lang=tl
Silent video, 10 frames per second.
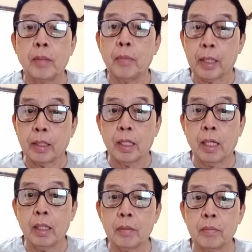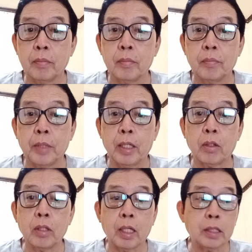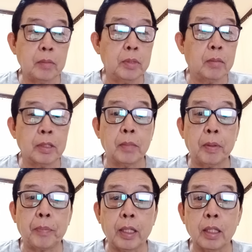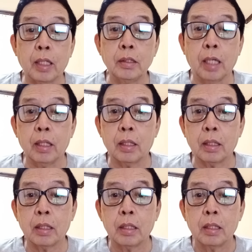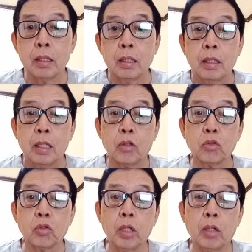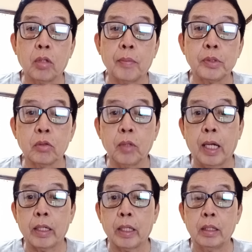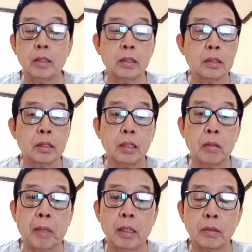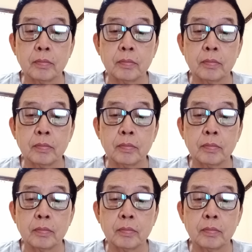maganda. Pero yun nga, sabi niya, maski papakinggan niya, eh kung tuloy ang korupsyon, wala rin. Di ba?